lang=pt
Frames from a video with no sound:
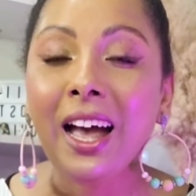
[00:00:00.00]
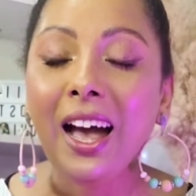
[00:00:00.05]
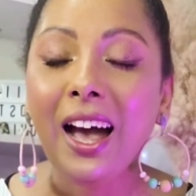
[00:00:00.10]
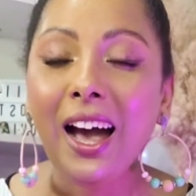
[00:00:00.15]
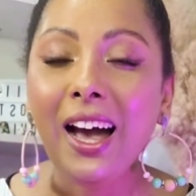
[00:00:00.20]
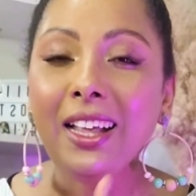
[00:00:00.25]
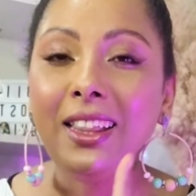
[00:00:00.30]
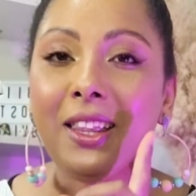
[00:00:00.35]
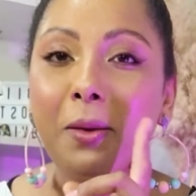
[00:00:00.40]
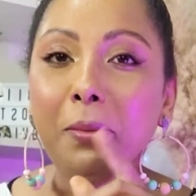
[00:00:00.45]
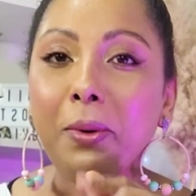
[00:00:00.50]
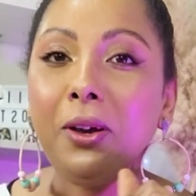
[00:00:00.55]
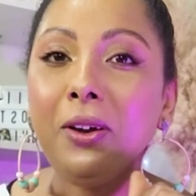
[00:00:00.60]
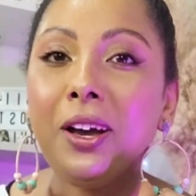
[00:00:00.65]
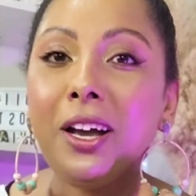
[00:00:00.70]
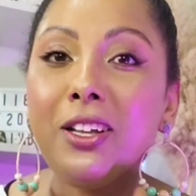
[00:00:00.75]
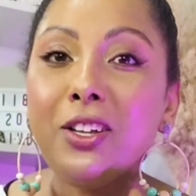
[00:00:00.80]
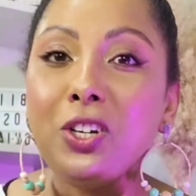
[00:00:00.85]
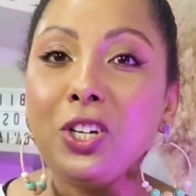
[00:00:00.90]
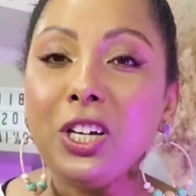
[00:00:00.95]
Ah, também eu
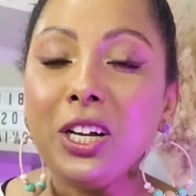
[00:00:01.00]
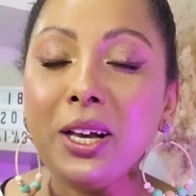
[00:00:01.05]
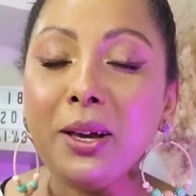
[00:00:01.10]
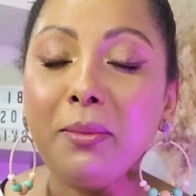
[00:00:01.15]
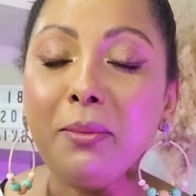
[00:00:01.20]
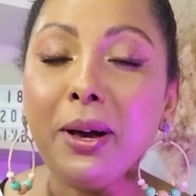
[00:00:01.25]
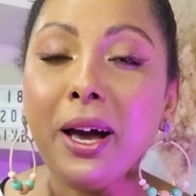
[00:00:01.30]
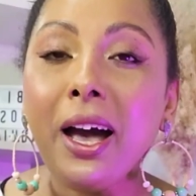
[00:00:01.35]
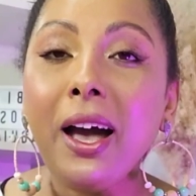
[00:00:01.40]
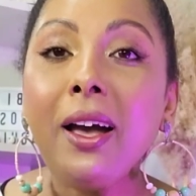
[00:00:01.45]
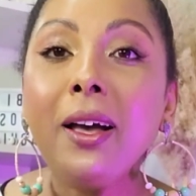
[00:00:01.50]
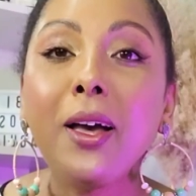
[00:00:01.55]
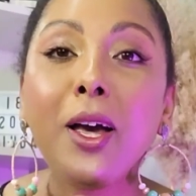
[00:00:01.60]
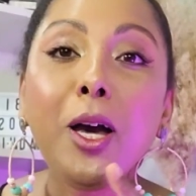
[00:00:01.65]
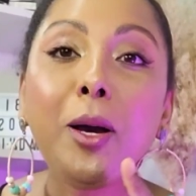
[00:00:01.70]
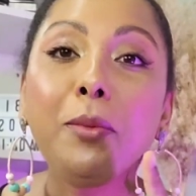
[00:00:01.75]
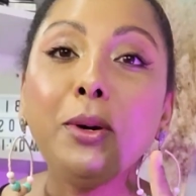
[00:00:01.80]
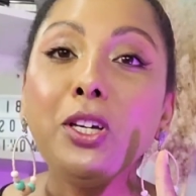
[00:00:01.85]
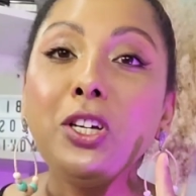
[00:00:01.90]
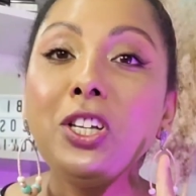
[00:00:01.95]
quero te lembrar
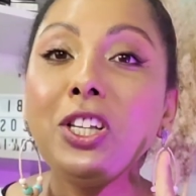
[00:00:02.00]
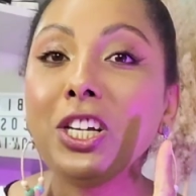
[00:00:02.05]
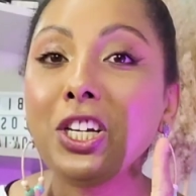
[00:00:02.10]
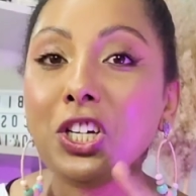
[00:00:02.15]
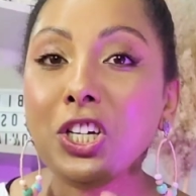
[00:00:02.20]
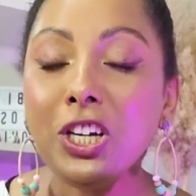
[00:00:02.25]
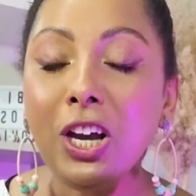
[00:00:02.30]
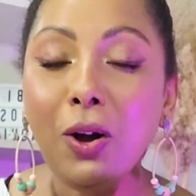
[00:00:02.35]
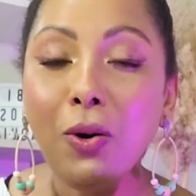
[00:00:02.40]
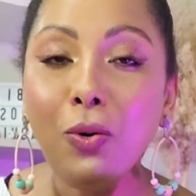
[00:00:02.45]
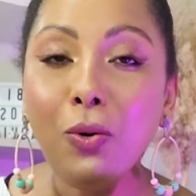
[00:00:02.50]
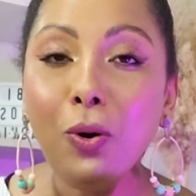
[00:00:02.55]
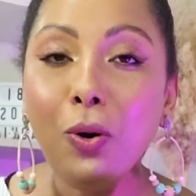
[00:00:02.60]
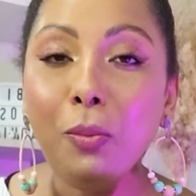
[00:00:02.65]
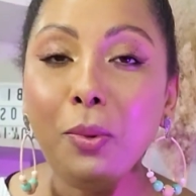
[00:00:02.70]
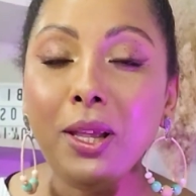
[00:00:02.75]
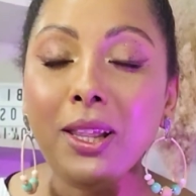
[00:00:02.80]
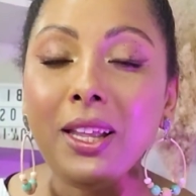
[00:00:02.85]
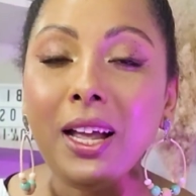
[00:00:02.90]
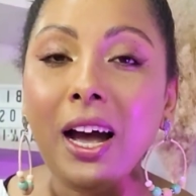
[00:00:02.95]
de deixar um
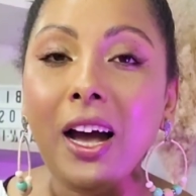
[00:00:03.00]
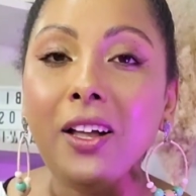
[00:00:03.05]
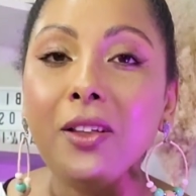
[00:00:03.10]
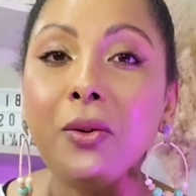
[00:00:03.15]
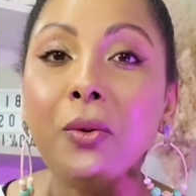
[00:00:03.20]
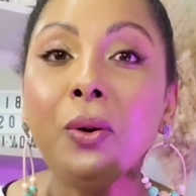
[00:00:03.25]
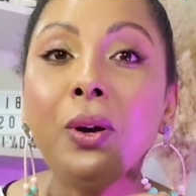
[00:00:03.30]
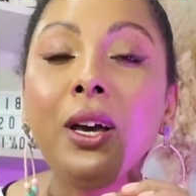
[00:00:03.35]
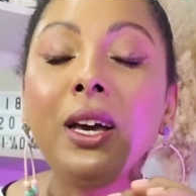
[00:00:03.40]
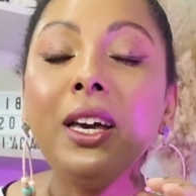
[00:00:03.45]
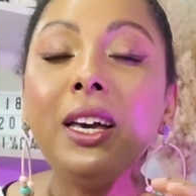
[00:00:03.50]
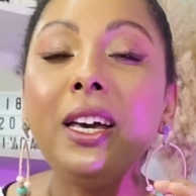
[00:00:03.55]
comentário